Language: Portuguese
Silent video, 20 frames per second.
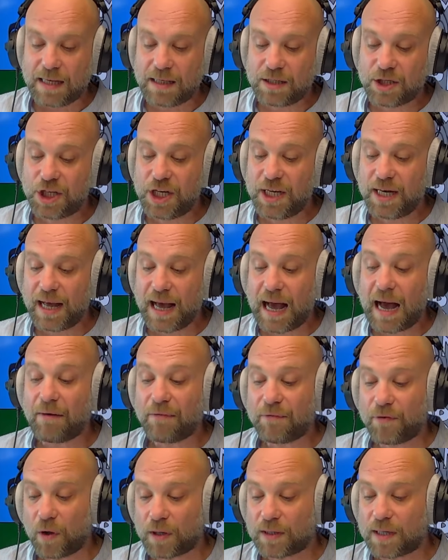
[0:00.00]
gira à
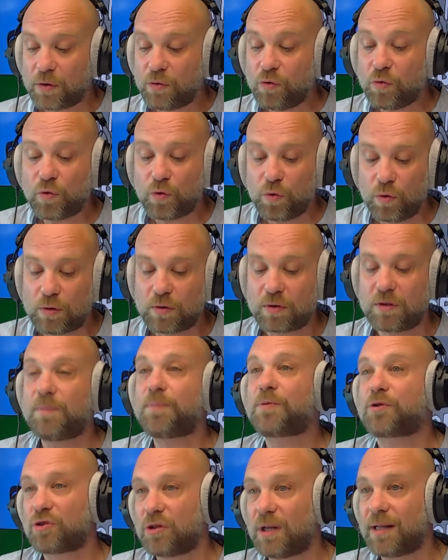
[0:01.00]
volta do culto de
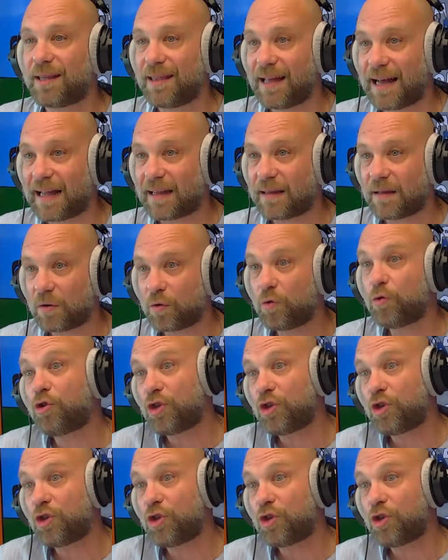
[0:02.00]
personalidade do uhum.